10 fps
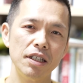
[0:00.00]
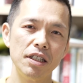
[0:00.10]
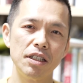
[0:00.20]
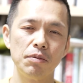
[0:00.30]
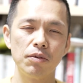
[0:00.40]

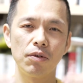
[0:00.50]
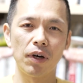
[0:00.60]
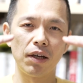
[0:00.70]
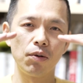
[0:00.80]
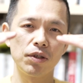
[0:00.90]
自分の
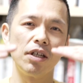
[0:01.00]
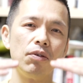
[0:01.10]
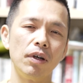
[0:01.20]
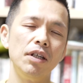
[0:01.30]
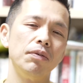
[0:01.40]
可能性
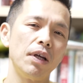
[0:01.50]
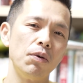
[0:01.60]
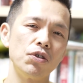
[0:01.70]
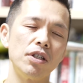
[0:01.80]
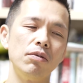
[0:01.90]
とかに蓋
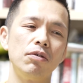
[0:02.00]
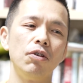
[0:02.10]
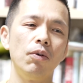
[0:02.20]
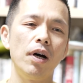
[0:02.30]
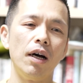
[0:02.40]
をしてるっ
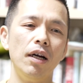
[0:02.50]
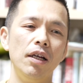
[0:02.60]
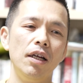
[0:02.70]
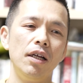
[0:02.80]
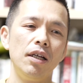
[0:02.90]
ていうのは
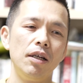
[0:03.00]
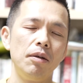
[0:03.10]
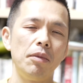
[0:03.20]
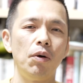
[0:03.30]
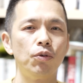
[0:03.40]

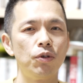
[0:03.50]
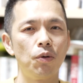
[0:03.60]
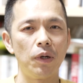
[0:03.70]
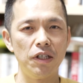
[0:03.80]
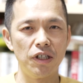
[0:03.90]
まあ本当に
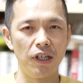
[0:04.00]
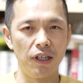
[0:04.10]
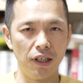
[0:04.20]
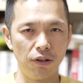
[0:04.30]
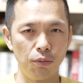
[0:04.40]
良くないんじゃない
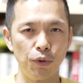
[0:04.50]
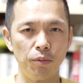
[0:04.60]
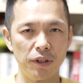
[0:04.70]
かなと思う。